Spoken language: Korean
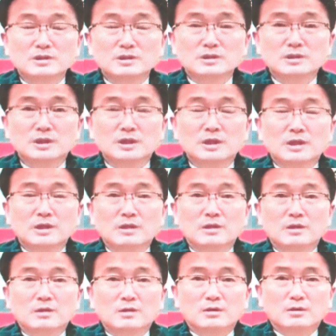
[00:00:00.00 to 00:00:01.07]
경쟁자
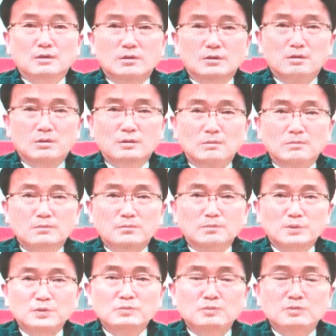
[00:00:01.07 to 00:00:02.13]
없이
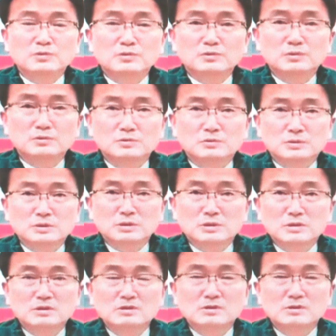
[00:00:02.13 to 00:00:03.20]
청주에 가서 혼자
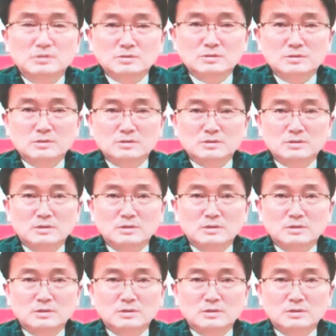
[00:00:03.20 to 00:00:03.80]
면접을 봐